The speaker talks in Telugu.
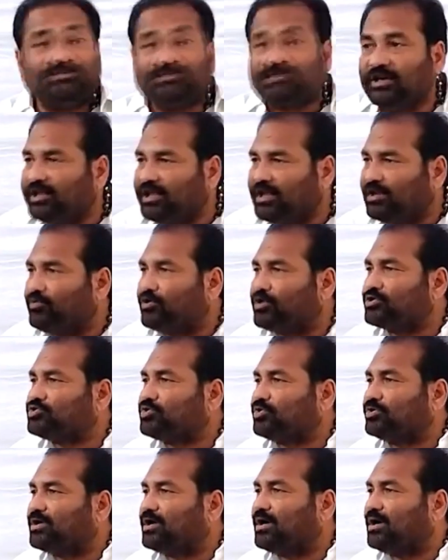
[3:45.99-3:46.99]
శరీరం ఒక
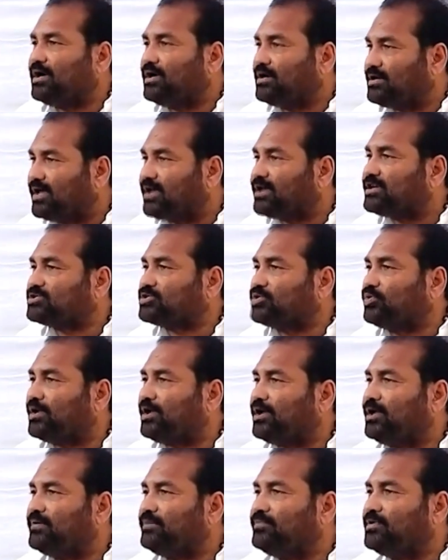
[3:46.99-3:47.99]
చోట నాకు ఇష్టంలా